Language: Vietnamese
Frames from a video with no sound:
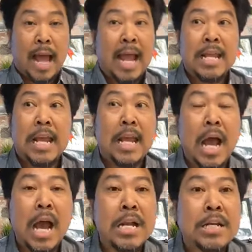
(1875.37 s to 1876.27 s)
Tại vì
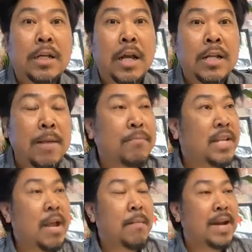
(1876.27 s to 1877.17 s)
á cái sấm
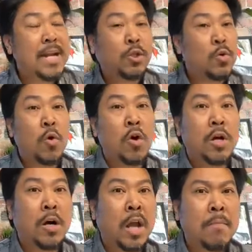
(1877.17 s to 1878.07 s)
sét mà đánh xuống
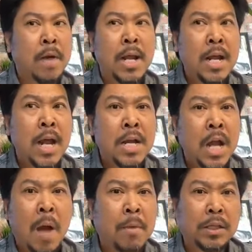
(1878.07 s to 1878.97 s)
con người ở Mỹ á
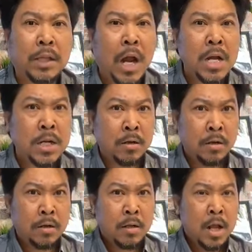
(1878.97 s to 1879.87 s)
nó không có tin,
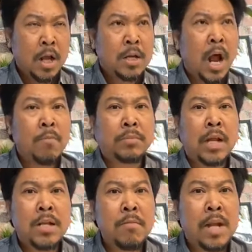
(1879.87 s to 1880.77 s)
nó không
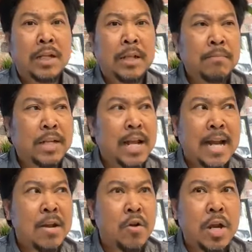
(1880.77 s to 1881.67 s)
tin giống như là sấm
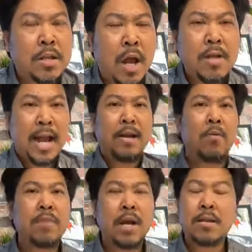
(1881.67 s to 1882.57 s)
sét đánh rồi nó chết, ngã
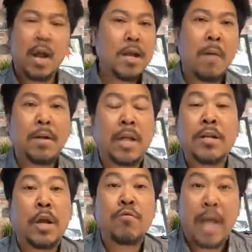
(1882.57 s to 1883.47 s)
đùng rồi nó chết, nó không có
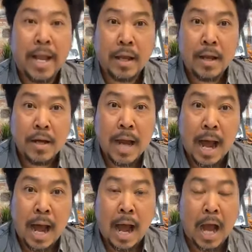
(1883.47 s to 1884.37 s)
tin kiểu như vậy.
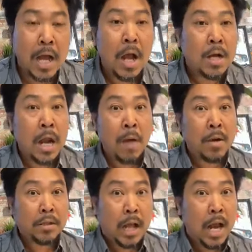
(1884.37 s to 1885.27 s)
Đó, nó
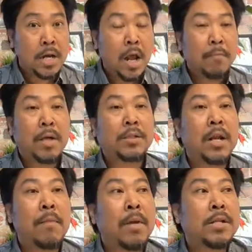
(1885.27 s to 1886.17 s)
không có tên. Bởi
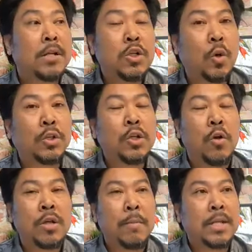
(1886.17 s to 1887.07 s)
cho nên mình chửi rủa, thí
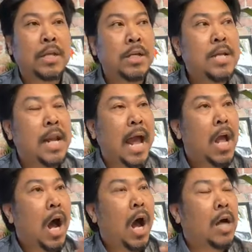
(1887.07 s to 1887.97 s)
dụ như mình chửi như là
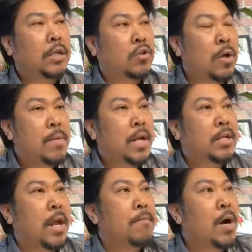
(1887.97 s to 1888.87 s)
à, tao chửi mày
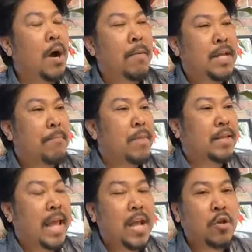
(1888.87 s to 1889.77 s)
đi trời mưa, mày dấp
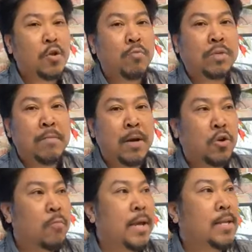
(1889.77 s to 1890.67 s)
mày té vô Dũng Sình
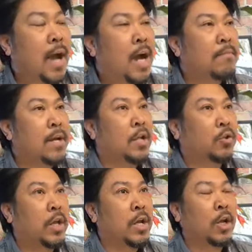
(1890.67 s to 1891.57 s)
mình cũng bị chết, mày đi
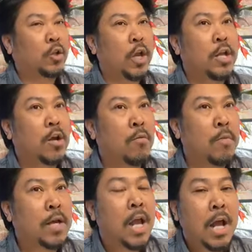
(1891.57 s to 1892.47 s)
thuyền thuyền nó
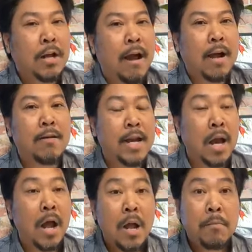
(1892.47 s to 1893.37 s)
cũng bị lật hơn
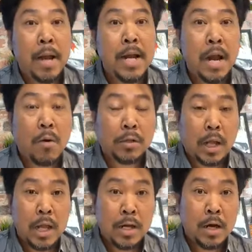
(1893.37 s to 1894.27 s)
này nọ. Mỹ nó đâu có
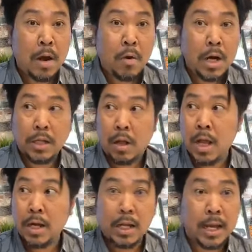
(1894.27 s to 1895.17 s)
thuyền, nó đâu có đi
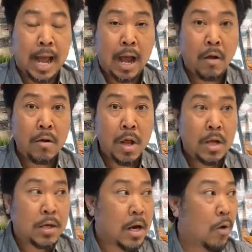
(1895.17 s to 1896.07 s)
thuyền đi gì đâu,
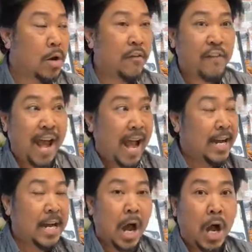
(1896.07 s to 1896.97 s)
nó đâu có đi
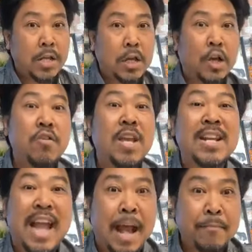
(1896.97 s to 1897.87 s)
phà đi đò như kiểu
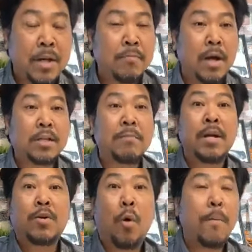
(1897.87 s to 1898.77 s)
Việt Nam mình. Bởi cho
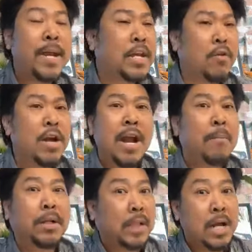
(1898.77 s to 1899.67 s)
mình rủa mấy kiểu đó nó
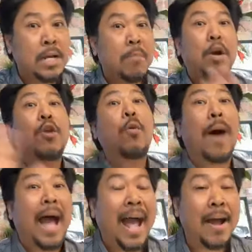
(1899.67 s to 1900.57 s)
không có tên, nó không có hiệu
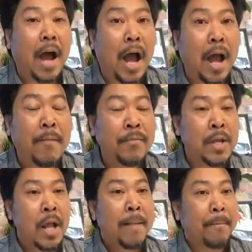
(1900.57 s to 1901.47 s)
quả. Đó,
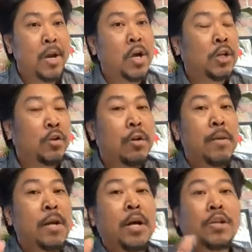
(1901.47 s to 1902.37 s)
mình đừng có chửi,
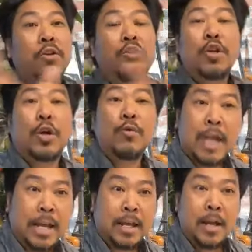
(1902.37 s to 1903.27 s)
mình đừng có chửi rủa kiểu
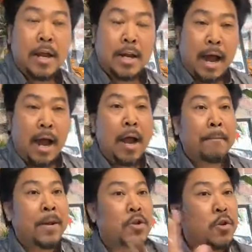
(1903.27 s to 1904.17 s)
như vậy. Đó,
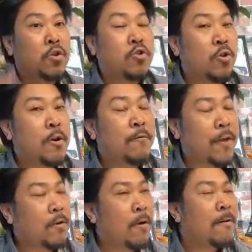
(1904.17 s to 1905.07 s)
mình chửi rủa nó
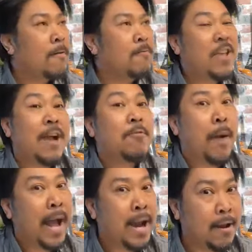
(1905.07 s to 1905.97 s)
phải có văn
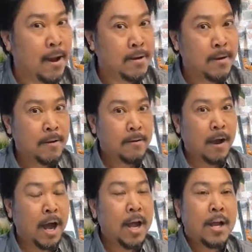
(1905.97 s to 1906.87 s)
hóa lên.
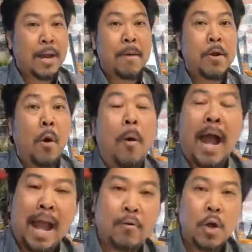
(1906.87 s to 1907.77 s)
Đó, là mình hô
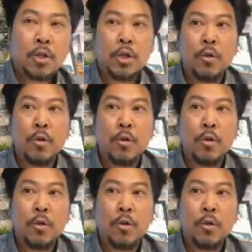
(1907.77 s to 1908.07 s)
hào.